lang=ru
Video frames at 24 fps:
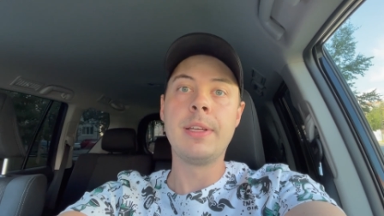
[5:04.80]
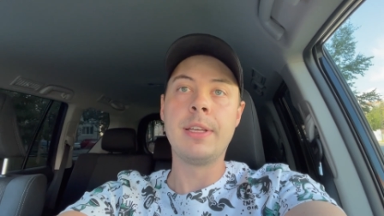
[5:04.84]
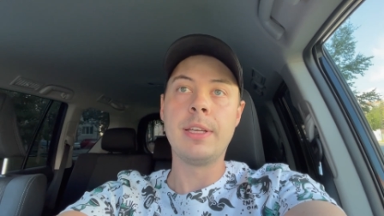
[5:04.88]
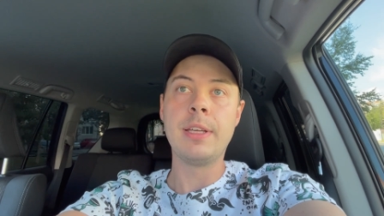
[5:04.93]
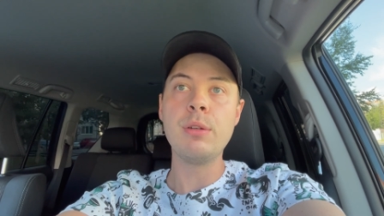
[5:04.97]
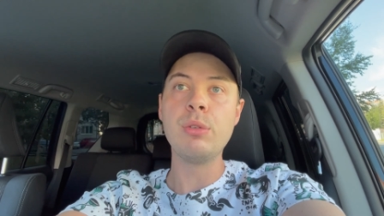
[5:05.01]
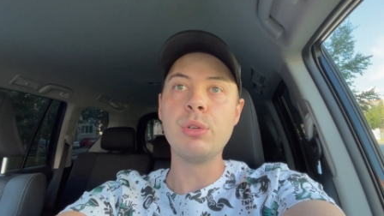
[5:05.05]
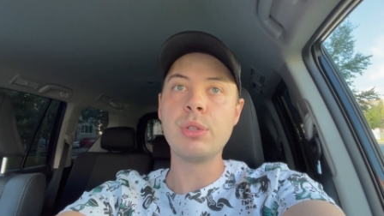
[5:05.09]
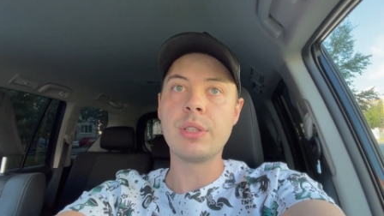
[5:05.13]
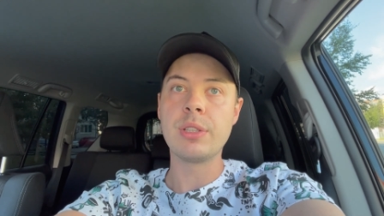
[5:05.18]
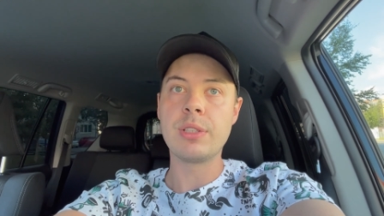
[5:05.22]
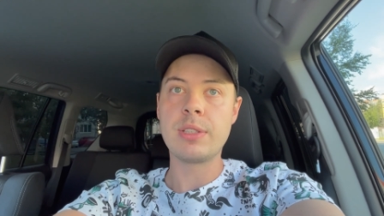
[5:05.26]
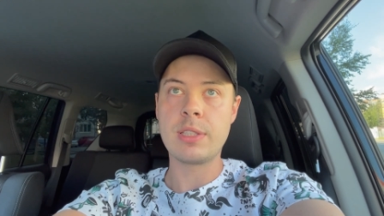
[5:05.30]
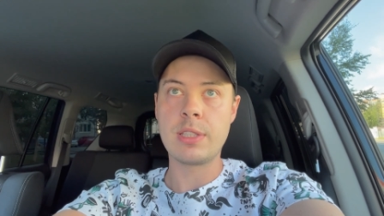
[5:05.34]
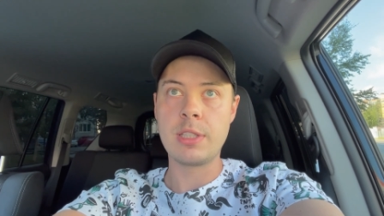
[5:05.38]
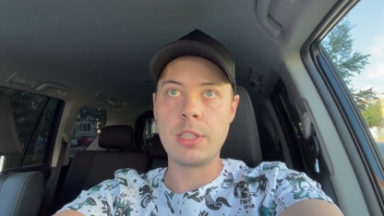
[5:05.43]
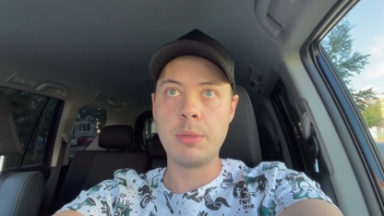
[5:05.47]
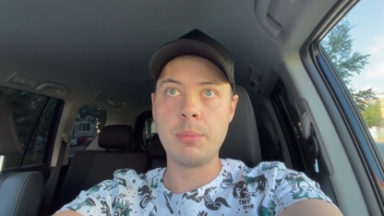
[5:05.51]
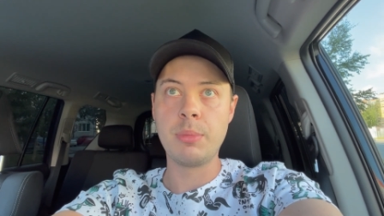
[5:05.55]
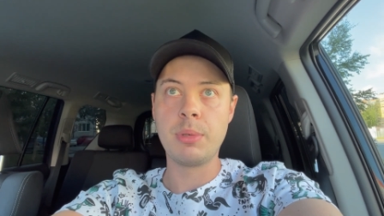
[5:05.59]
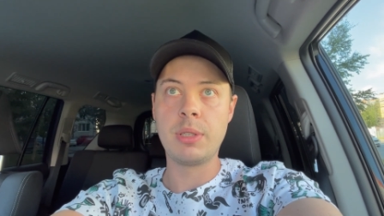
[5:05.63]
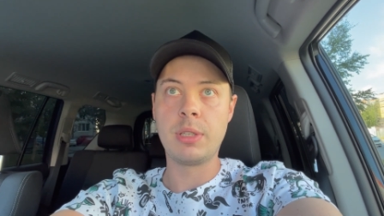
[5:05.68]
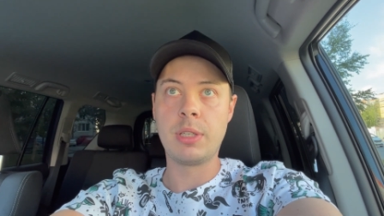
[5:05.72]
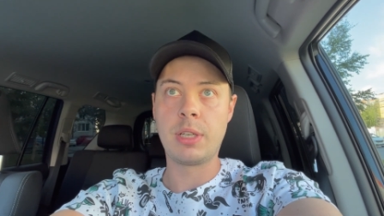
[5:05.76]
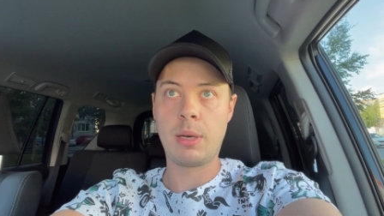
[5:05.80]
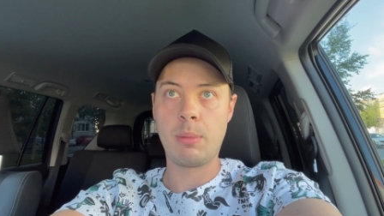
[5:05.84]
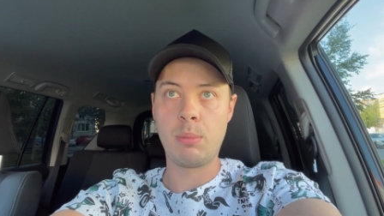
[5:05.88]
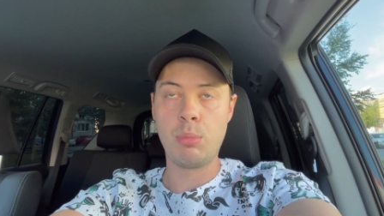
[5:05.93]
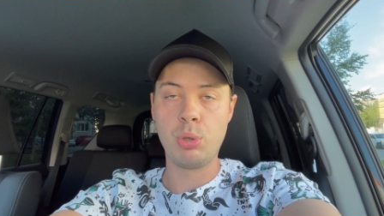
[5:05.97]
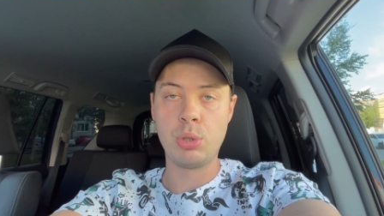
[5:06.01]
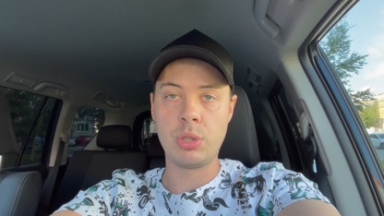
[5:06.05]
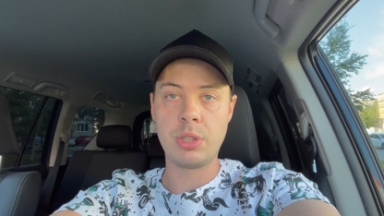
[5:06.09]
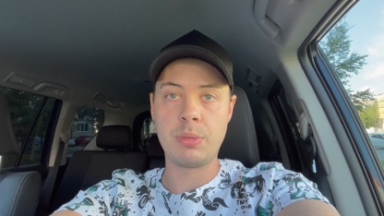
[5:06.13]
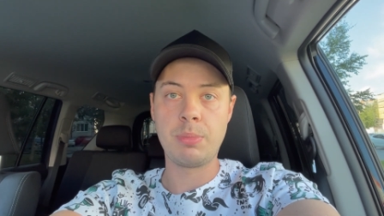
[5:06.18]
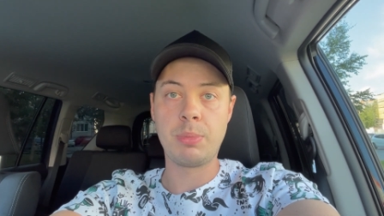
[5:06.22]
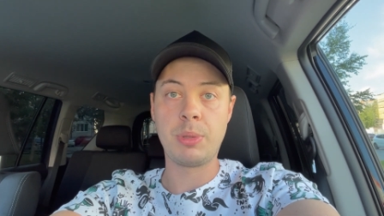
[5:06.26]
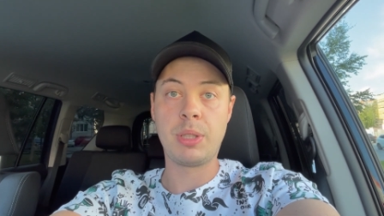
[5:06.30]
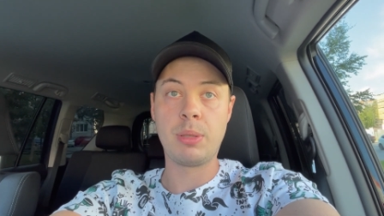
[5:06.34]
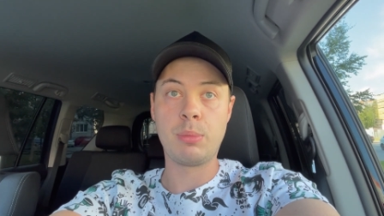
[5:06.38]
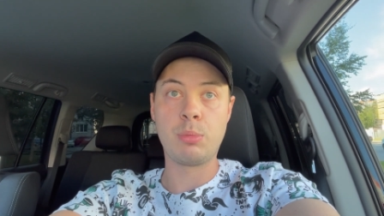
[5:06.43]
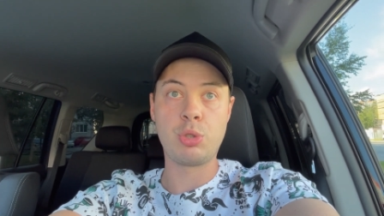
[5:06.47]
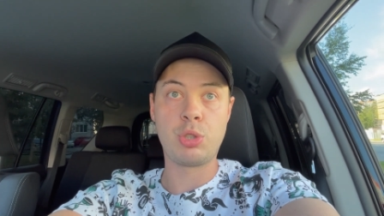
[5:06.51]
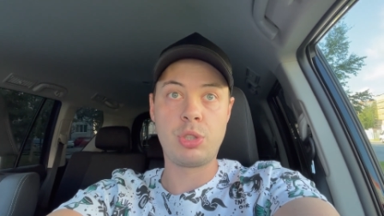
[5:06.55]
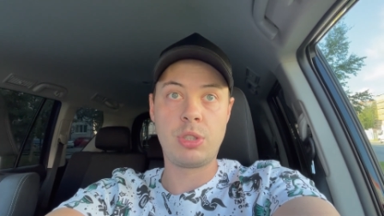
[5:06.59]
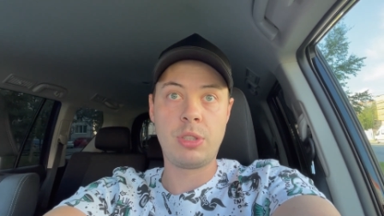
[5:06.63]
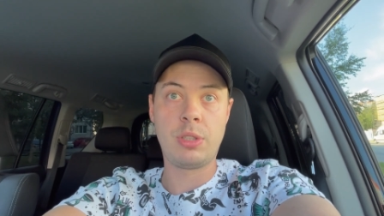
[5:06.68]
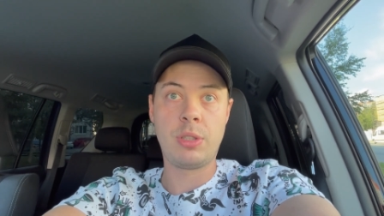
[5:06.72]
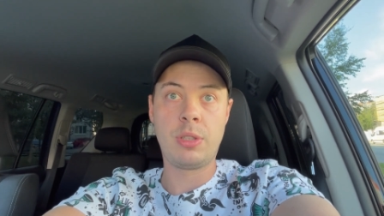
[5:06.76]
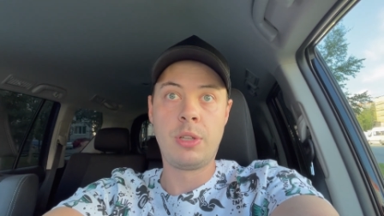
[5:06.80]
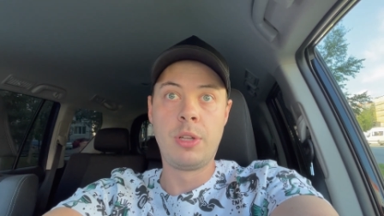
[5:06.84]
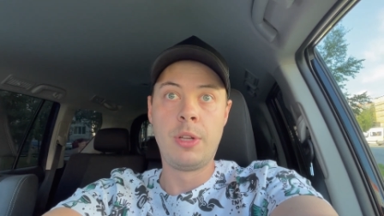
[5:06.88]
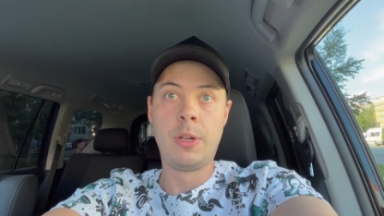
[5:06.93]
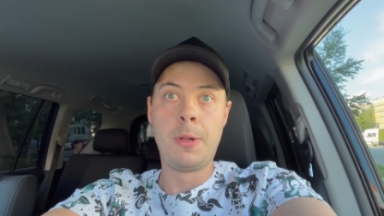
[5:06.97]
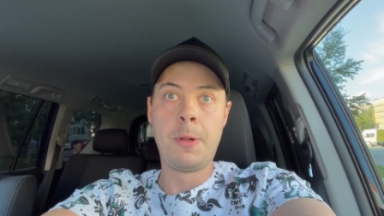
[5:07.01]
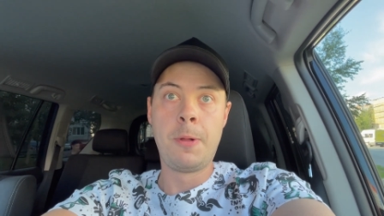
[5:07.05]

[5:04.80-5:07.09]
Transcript: и вот с ним работать, потому что